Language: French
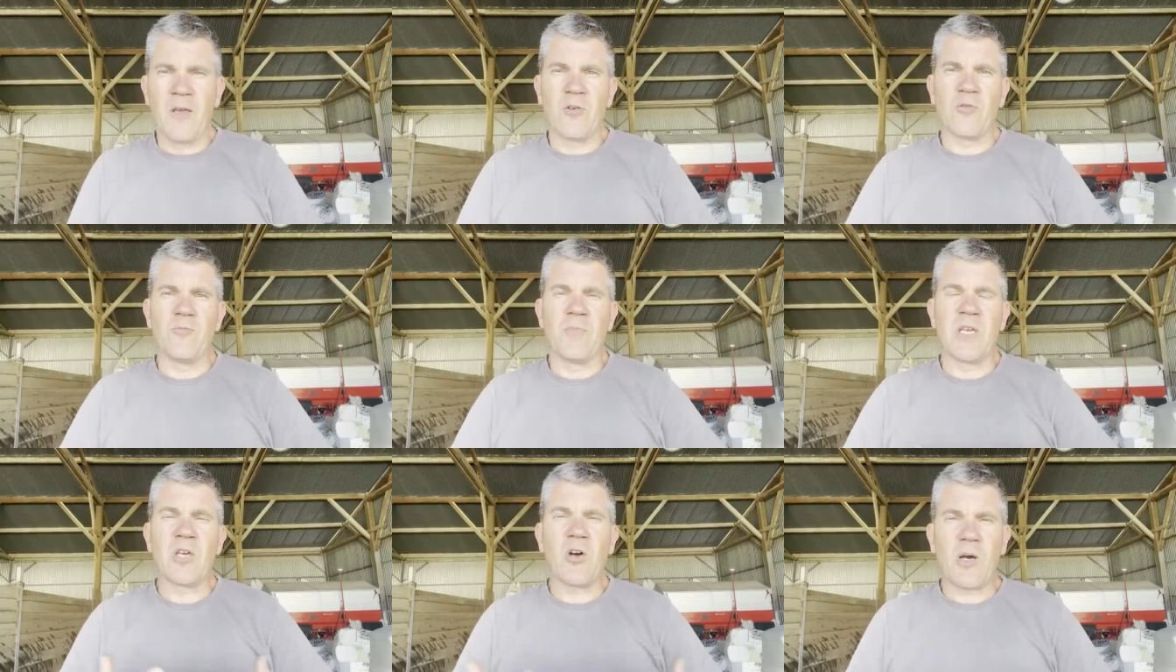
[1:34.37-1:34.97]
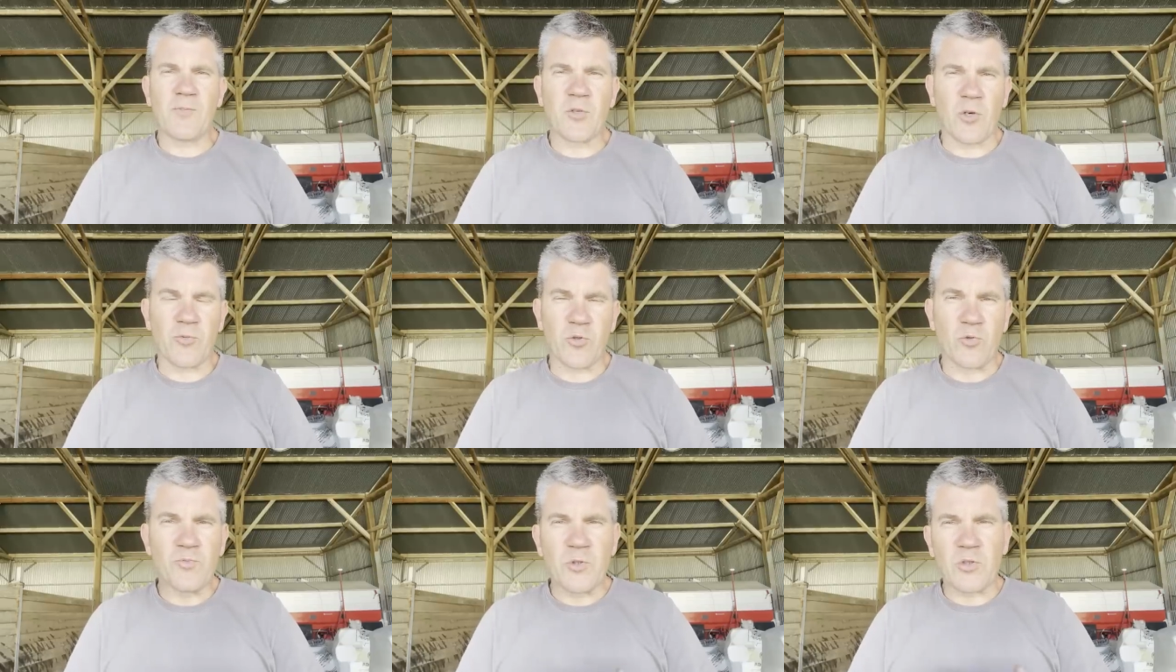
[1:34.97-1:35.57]
une meilleure
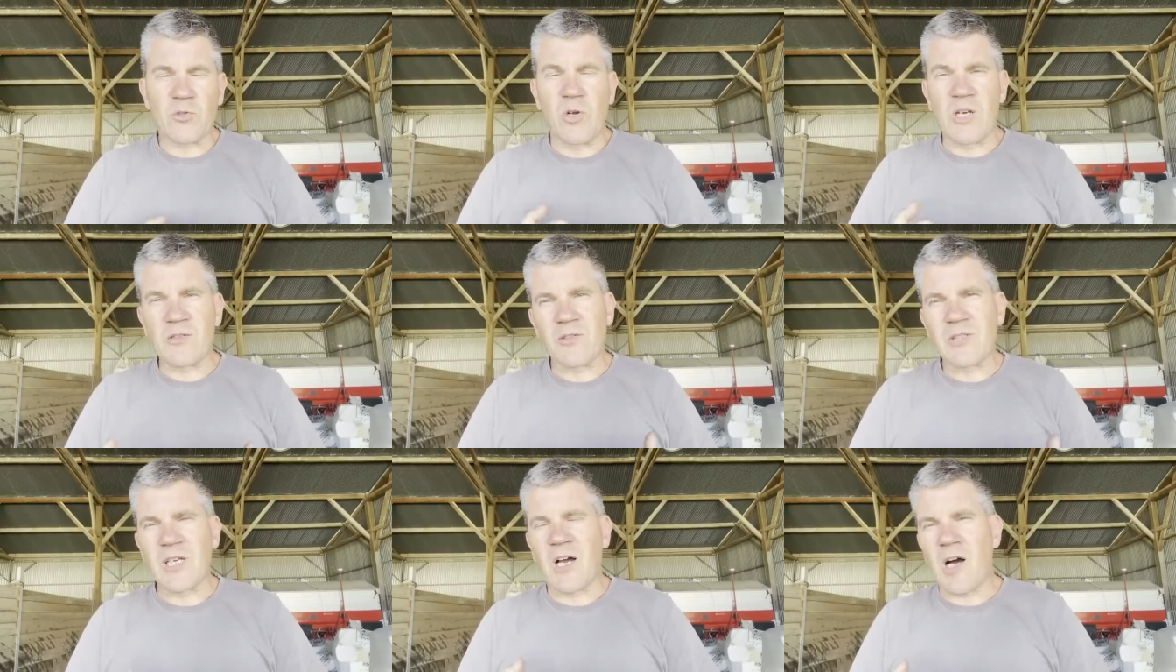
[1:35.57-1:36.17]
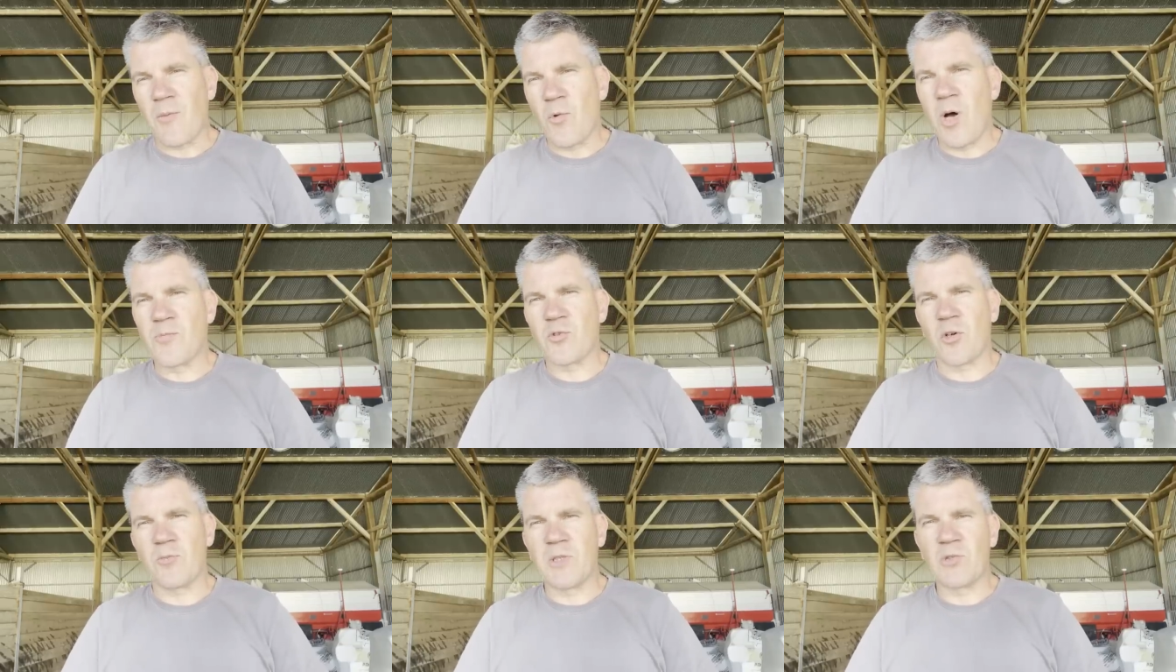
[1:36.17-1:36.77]
absorption, puisque l'azote est rarement
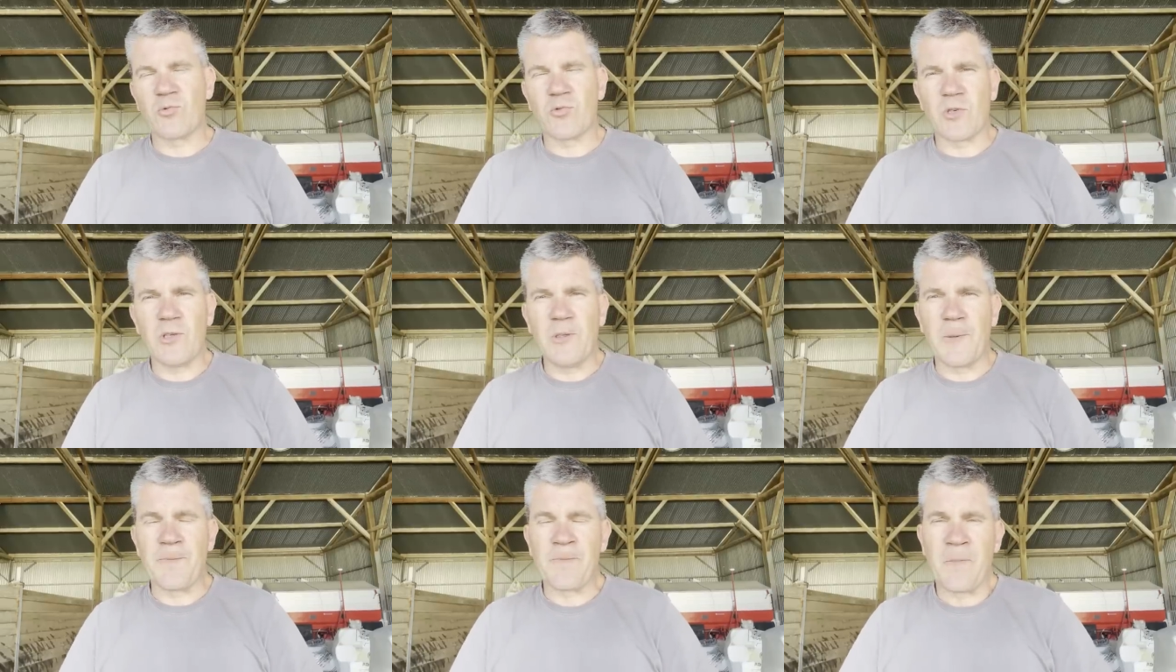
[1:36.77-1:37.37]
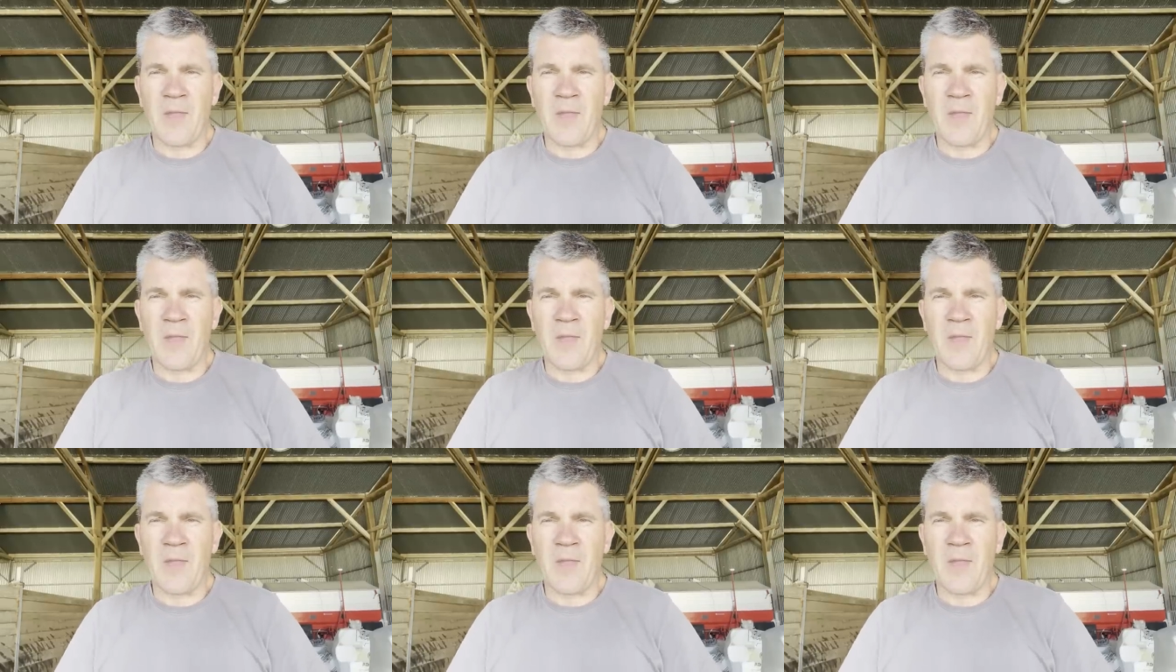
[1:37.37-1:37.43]
absorbé tout seul.